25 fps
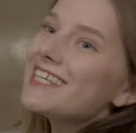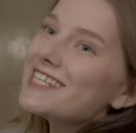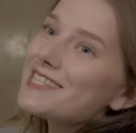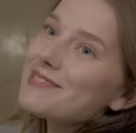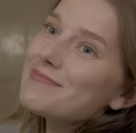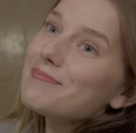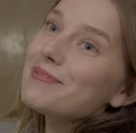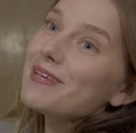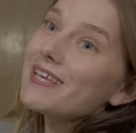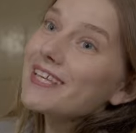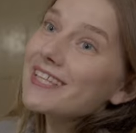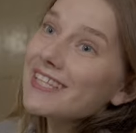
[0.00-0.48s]
На
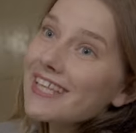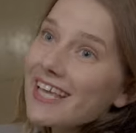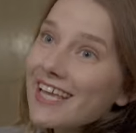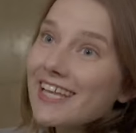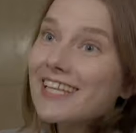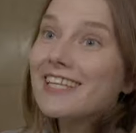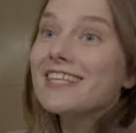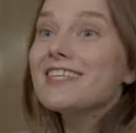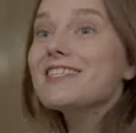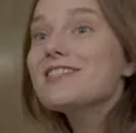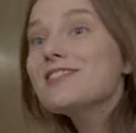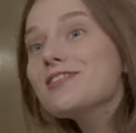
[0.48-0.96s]
спине
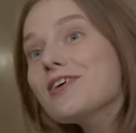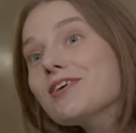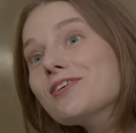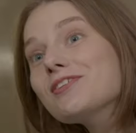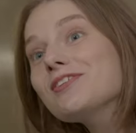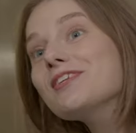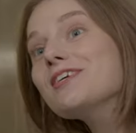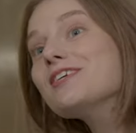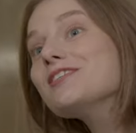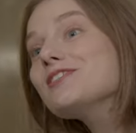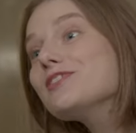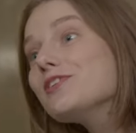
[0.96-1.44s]
листок
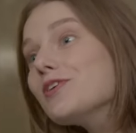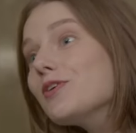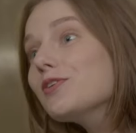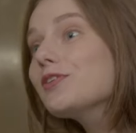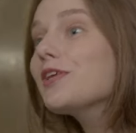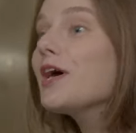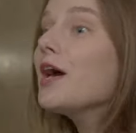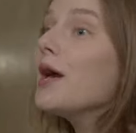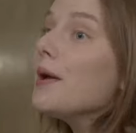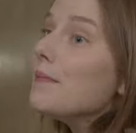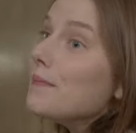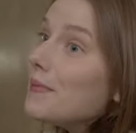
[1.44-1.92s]
несет,
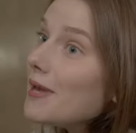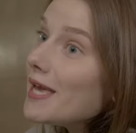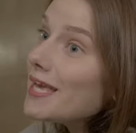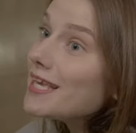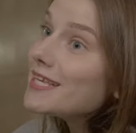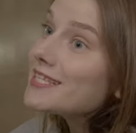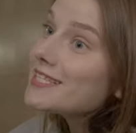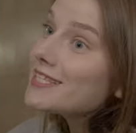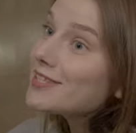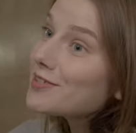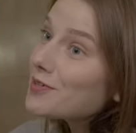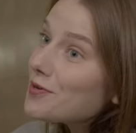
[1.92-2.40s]

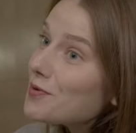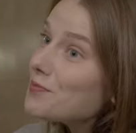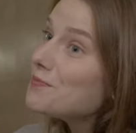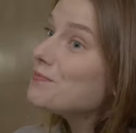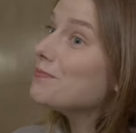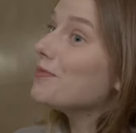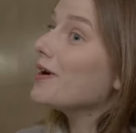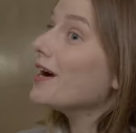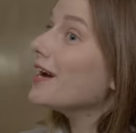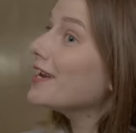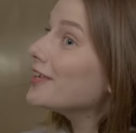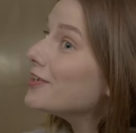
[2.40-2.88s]
песенку
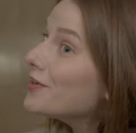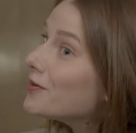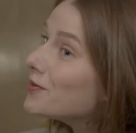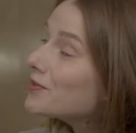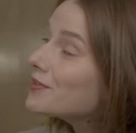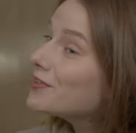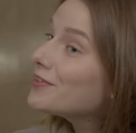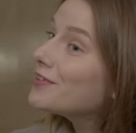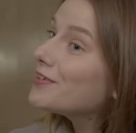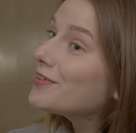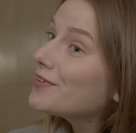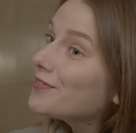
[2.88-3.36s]

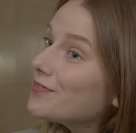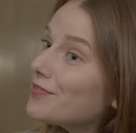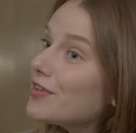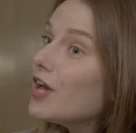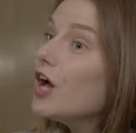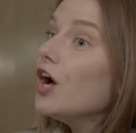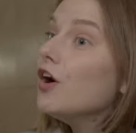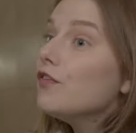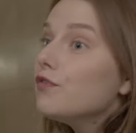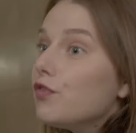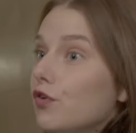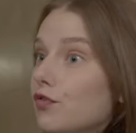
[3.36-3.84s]
поет.
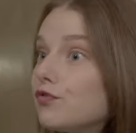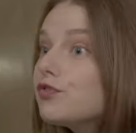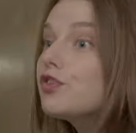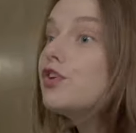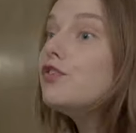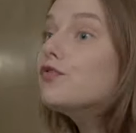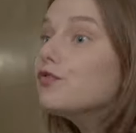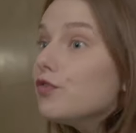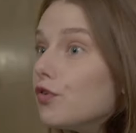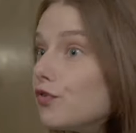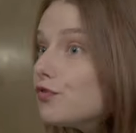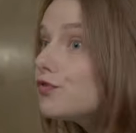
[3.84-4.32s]

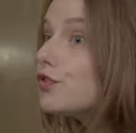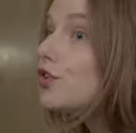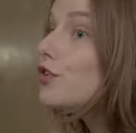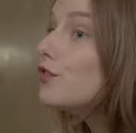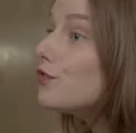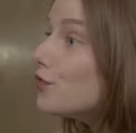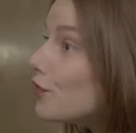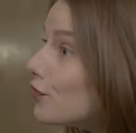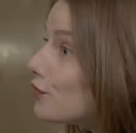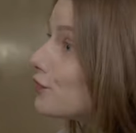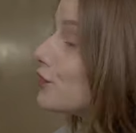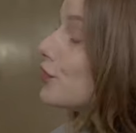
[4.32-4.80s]
Фуфти,
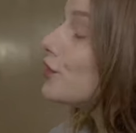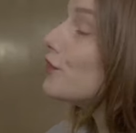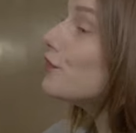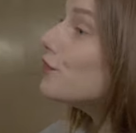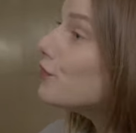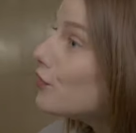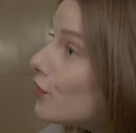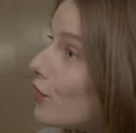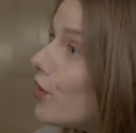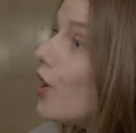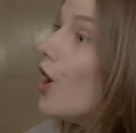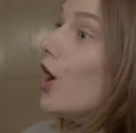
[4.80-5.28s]
фуфти,
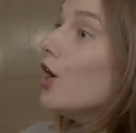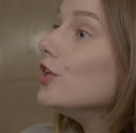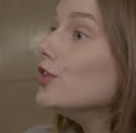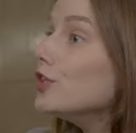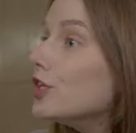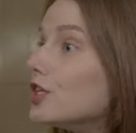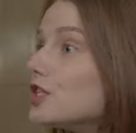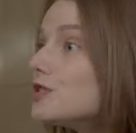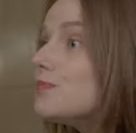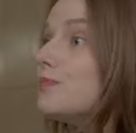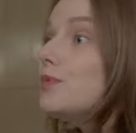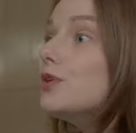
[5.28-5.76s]
фуфти, фу,
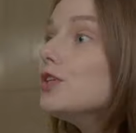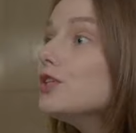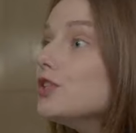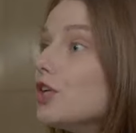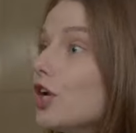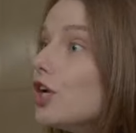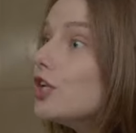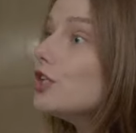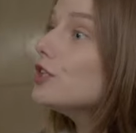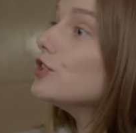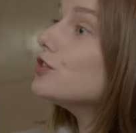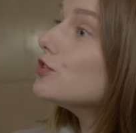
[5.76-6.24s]
на
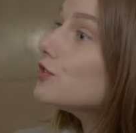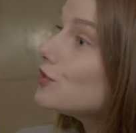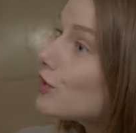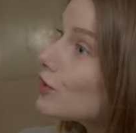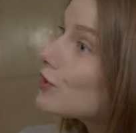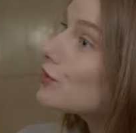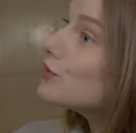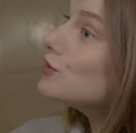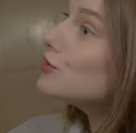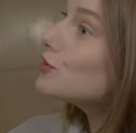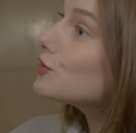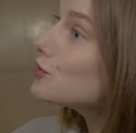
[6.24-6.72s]
спине
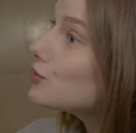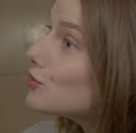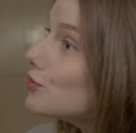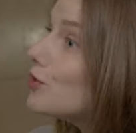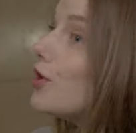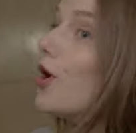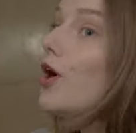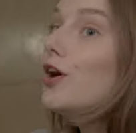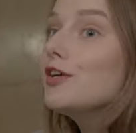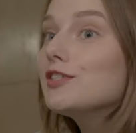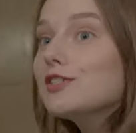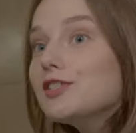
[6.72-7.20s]
листок
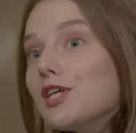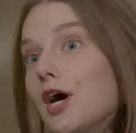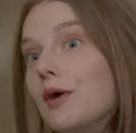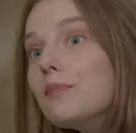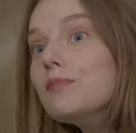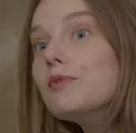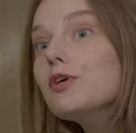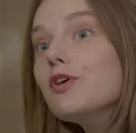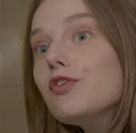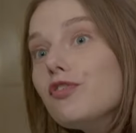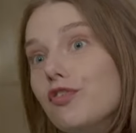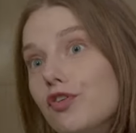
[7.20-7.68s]
несу,
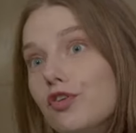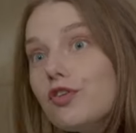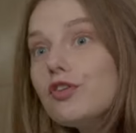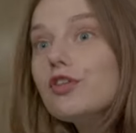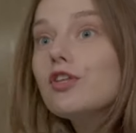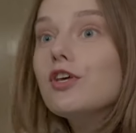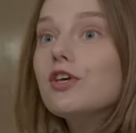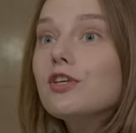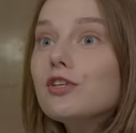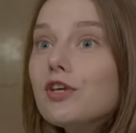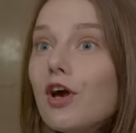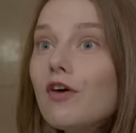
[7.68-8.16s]
Самый
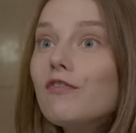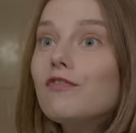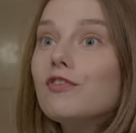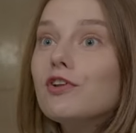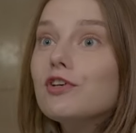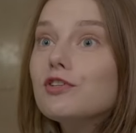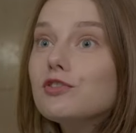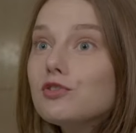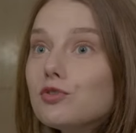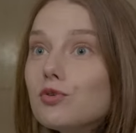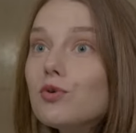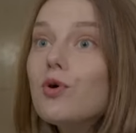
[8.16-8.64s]
сильный я в
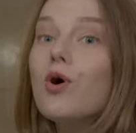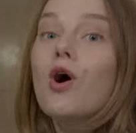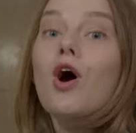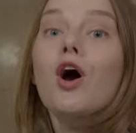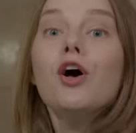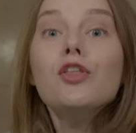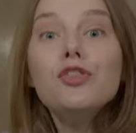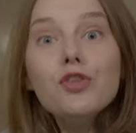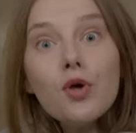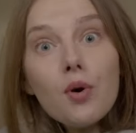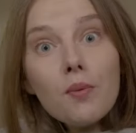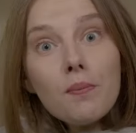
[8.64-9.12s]
лесу,
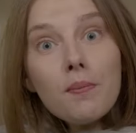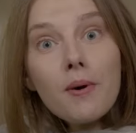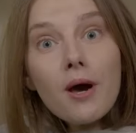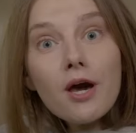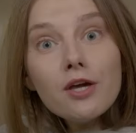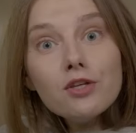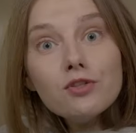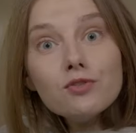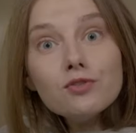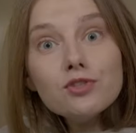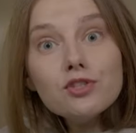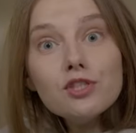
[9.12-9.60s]
но
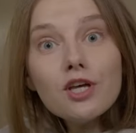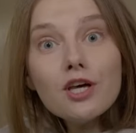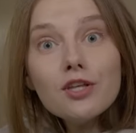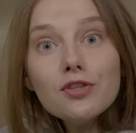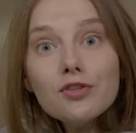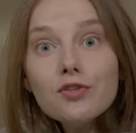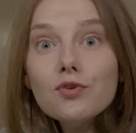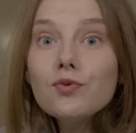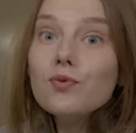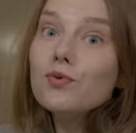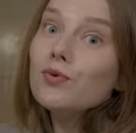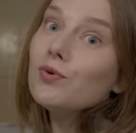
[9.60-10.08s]
боюсь
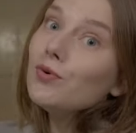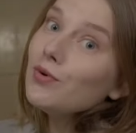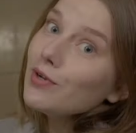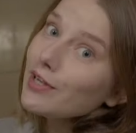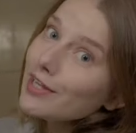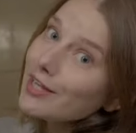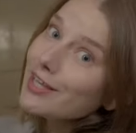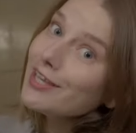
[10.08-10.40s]
одну